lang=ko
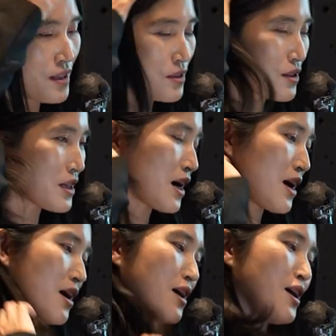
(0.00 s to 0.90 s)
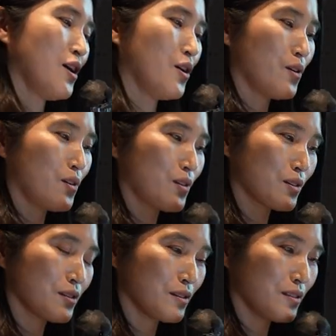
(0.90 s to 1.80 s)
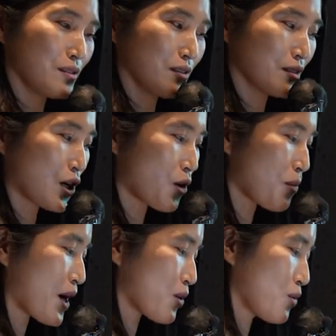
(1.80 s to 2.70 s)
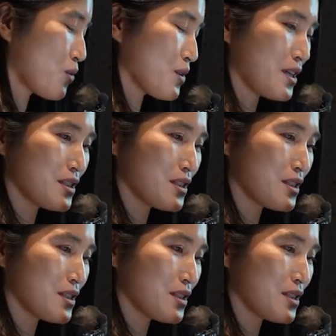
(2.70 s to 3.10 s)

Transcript: 저희가 어, 그 창업하고 예,